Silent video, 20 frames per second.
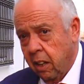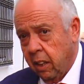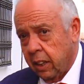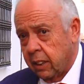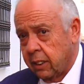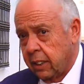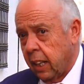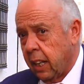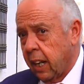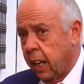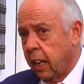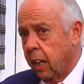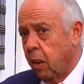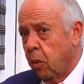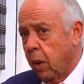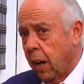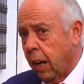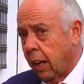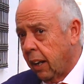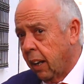que se cargan
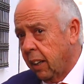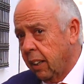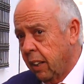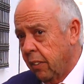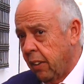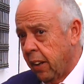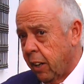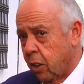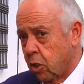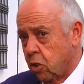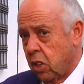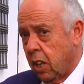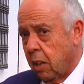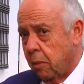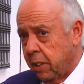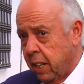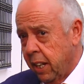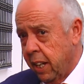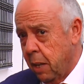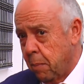un alcalde de la noche a la
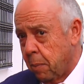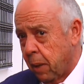mañana y